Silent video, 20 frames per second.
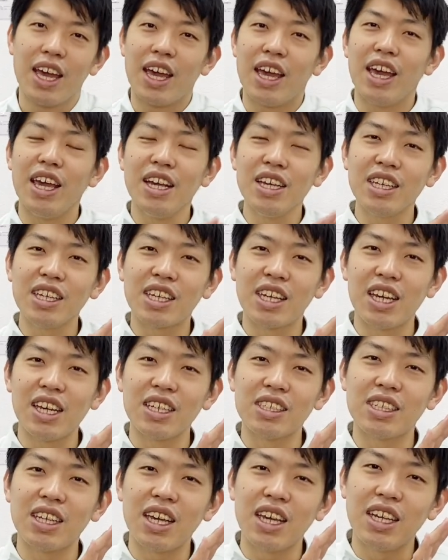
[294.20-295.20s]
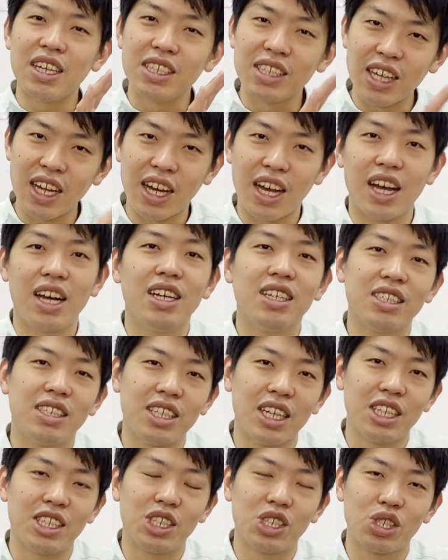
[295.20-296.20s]
変形性膝関
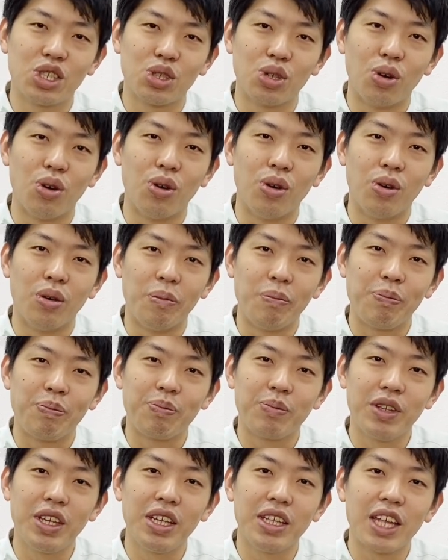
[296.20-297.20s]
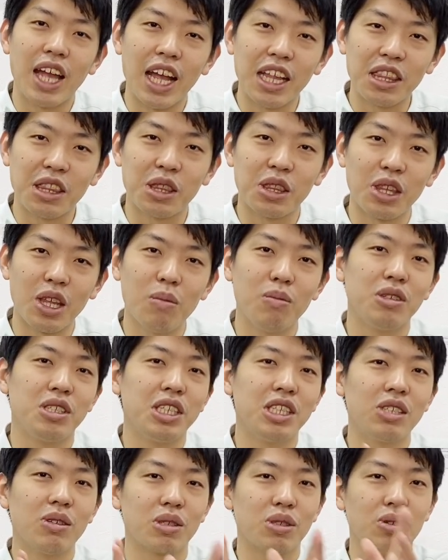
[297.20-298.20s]
節症になっても
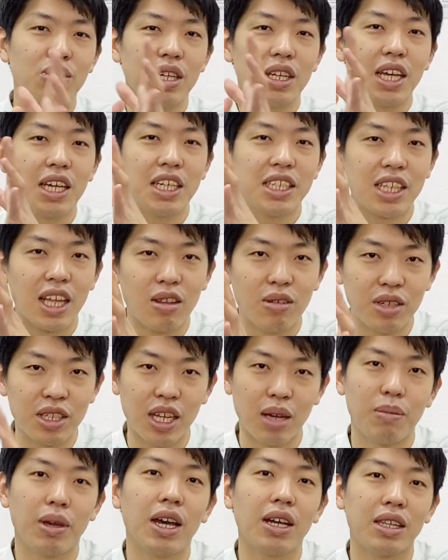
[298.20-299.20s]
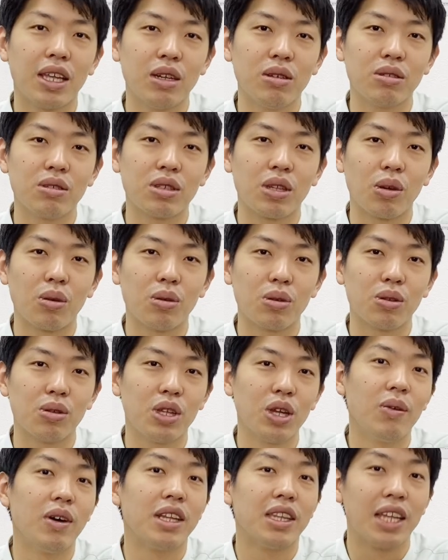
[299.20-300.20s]
実はそれで膝の痛みが出るってこと
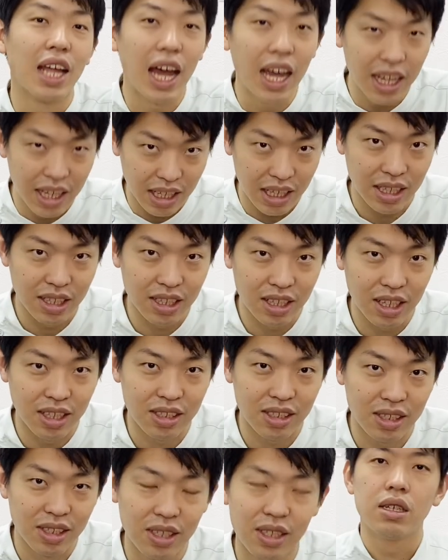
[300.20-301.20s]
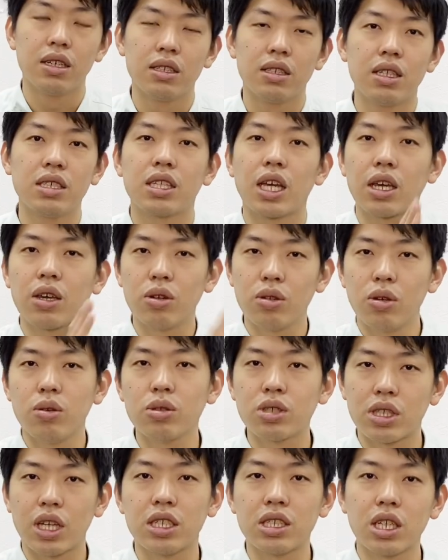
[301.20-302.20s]
ではないです。で、先ほど
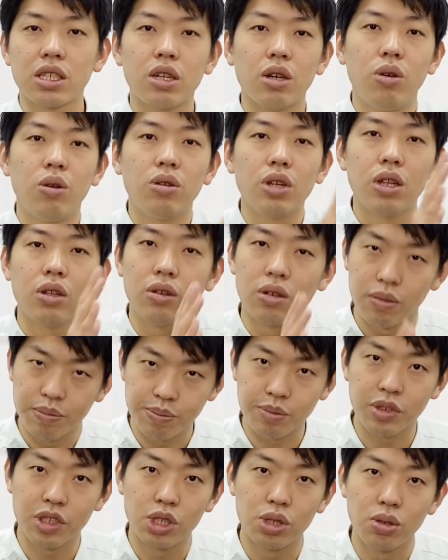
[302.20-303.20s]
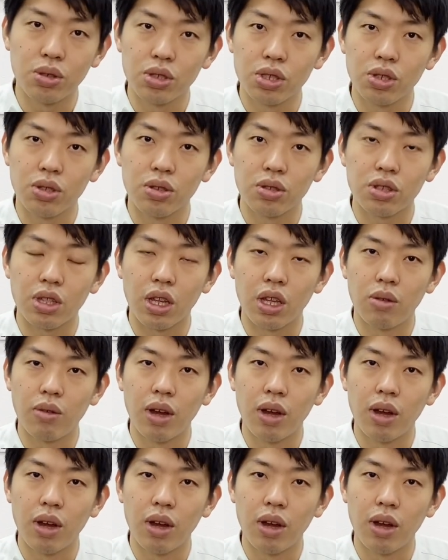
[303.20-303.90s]
お伝えした骨の症状っていうの